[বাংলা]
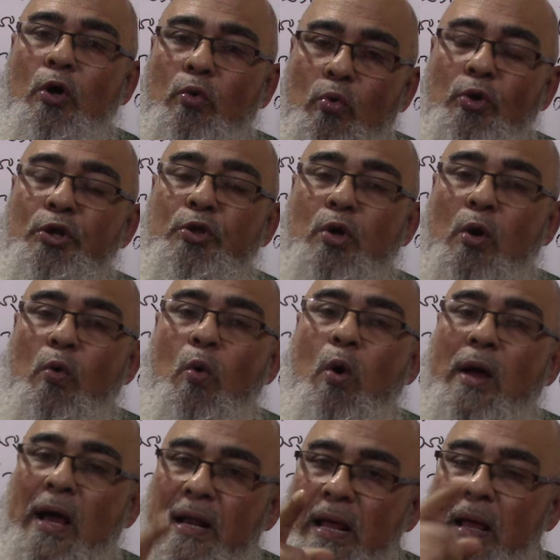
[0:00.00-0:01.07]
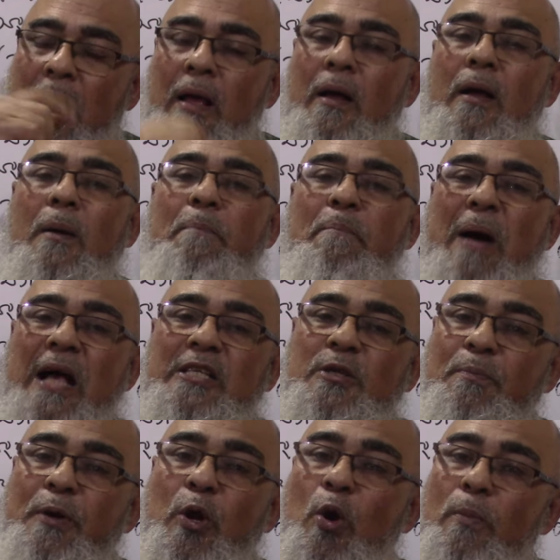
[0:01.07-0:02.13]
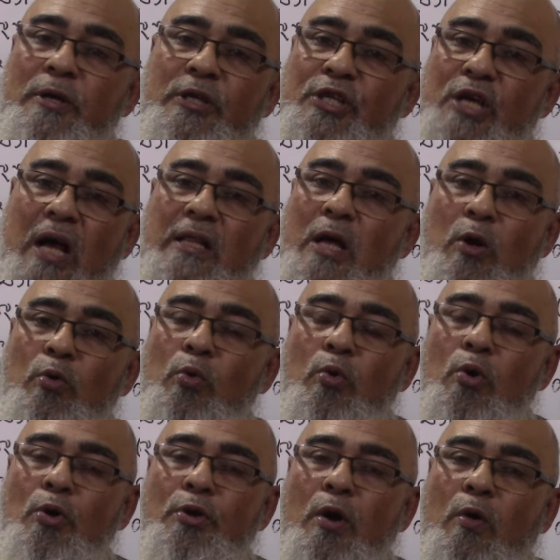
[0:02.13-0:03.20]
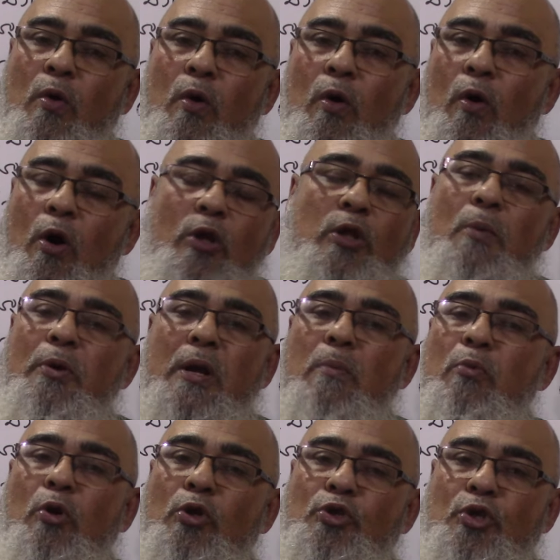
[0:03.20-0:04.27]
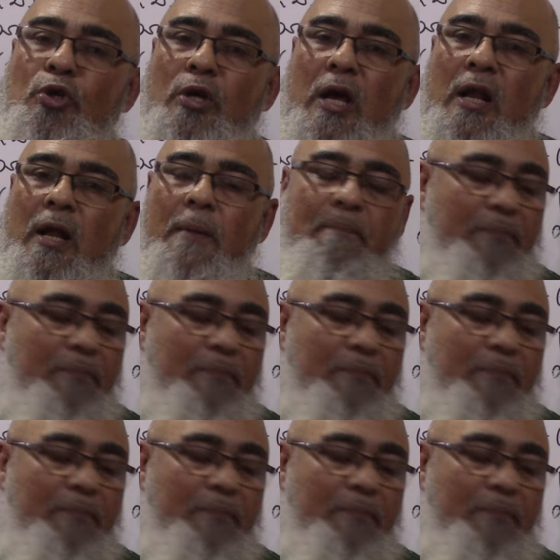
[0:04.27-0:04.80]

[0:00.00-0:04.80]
গুণিতক ওখানে পাঁচ বের হবে সাধারণ গুণনীয় অতএব এটা মূলত সংখ্যা না